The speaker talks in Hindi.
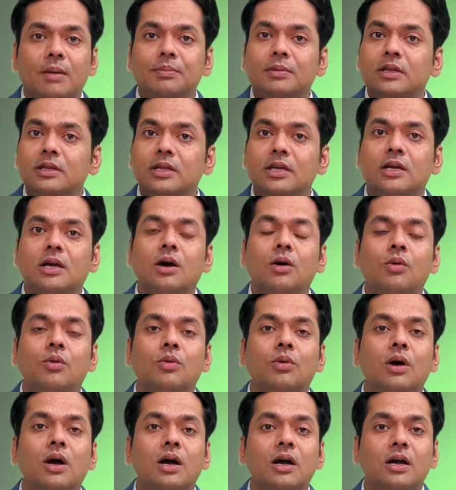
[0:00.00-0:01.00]
आपने देखा
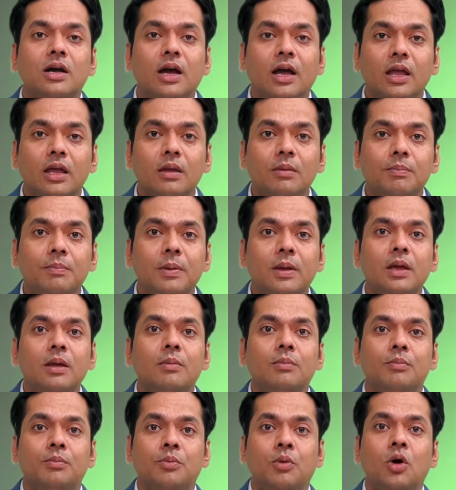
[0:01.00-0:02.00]
होगा कहीं पे
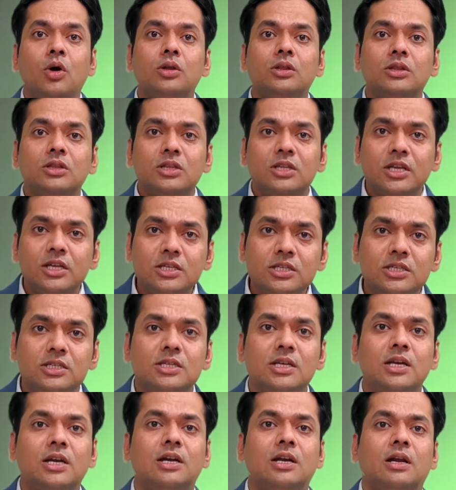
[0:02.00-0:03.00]
बहुत तेजी
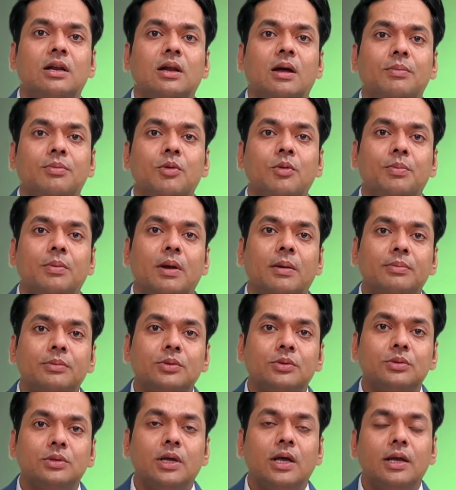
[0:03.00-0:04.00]
से रिटर्न आपको
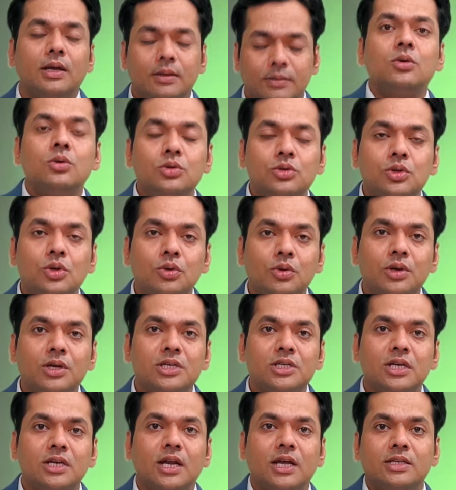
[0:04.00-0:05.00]
प्राप्त होता है कुछ
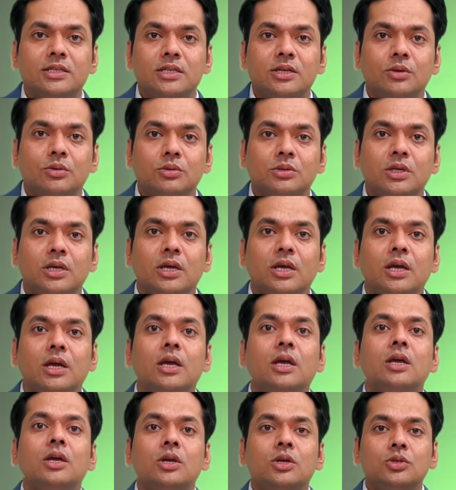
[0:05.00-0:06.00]
लोकेशन ऐसे होते
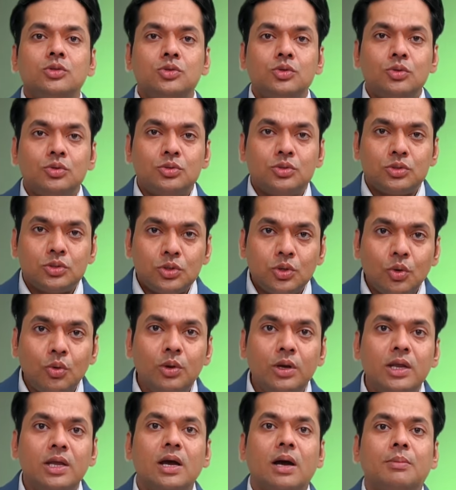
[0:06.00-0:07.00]
हैं जो
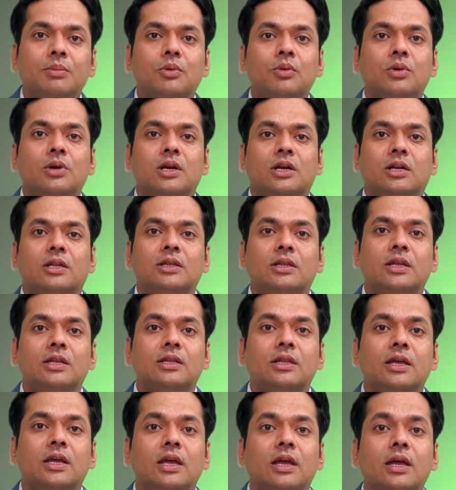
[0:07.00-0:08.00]
स्लोली आपको रिटर्न
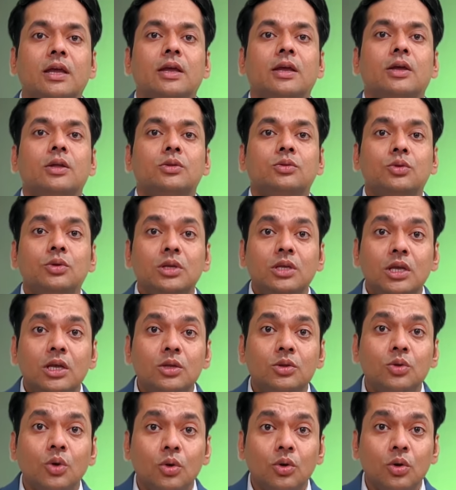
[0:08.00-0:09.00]
देते हैं तो ये
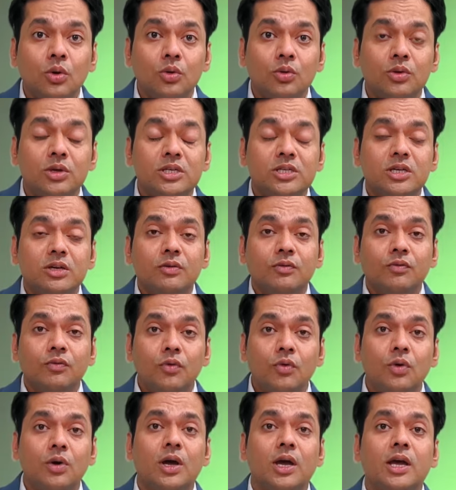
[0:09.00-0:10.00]
दोनों लोकेशन
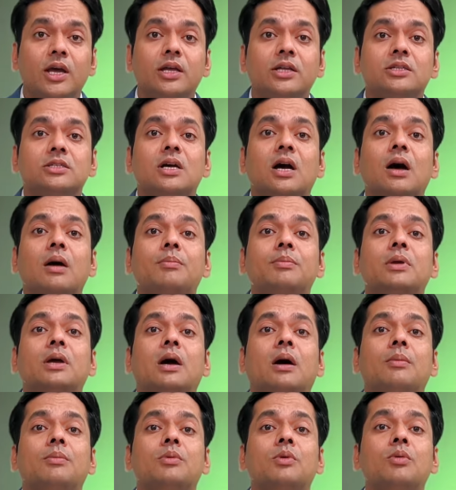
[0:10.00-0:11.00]
वो है जहाँ पे
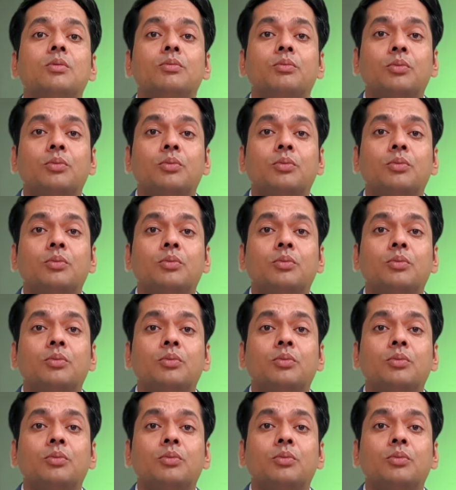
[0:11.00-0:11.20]
आपको